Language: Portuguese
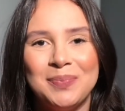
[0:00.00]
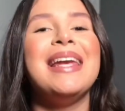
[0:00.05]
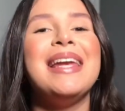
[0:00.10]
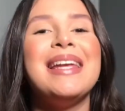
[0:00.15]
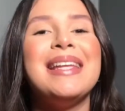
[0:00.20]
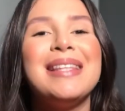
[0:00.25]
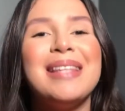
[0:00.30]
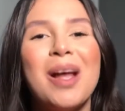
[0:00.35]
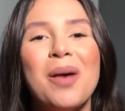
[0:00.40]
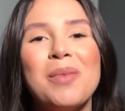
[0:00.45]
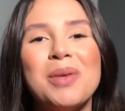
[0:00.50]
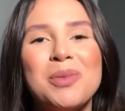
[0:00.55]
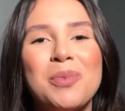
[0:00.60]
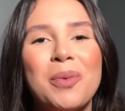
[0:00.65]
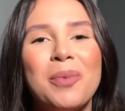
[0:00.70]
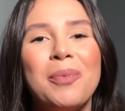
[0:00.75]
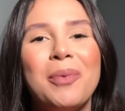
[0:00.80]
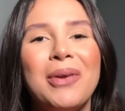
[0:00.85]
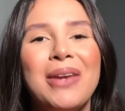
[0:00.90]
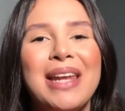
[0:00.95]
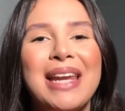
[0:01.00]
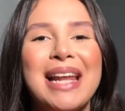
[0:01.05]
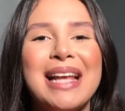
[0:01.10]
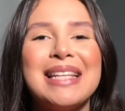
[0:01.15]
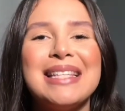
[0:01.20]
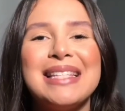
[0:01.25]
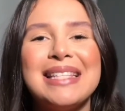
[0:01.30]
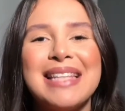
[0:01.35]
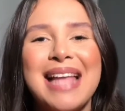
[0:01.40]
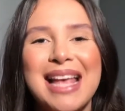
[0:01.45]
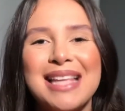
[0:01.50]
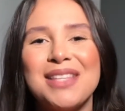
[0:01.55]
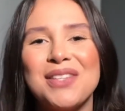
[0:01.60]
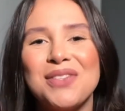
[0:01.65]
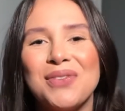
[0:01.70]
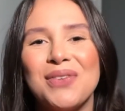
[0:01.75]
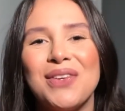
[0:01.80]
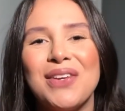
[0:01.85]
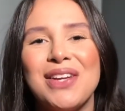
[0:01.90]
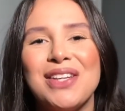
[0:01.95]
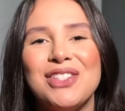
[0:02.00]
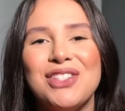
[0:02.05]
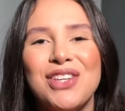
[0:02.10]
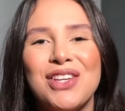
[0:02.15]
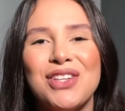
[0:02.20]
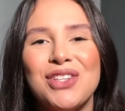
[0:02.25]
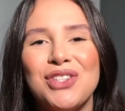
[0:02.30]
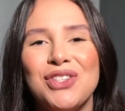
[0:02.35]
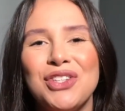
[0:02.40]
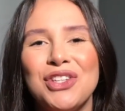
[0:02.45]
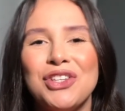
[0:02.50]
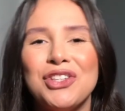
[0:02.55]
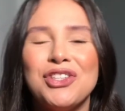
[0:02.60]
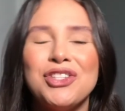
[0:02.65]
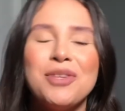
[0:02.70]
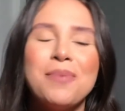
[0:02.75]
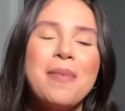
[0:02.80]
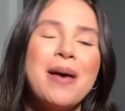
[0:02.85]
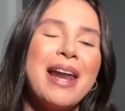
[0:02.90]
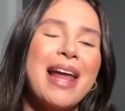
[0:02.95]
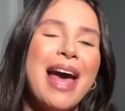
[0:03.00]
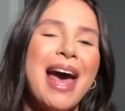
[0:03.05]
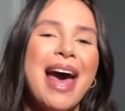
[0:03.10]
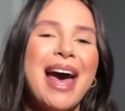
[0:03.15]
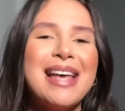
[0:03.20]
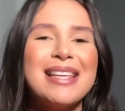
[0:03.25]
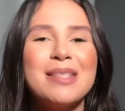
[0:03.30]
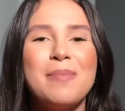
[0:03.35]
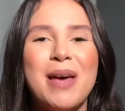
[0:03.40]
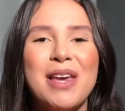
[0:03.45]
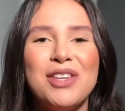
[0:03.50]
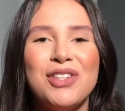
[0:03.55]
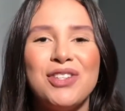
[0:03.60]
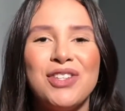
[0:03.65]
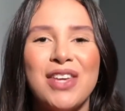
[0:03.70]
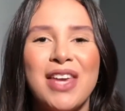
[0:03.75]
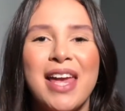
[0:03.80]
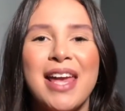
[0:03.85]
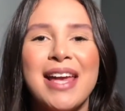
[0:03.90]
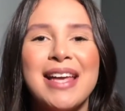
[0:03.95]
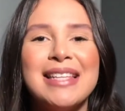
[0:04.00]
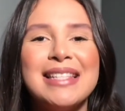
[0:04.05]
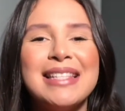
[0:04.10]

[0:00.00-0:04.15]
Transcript: Então, minhas purpurinas, essas foram as dicas de hoje para as baixinhas.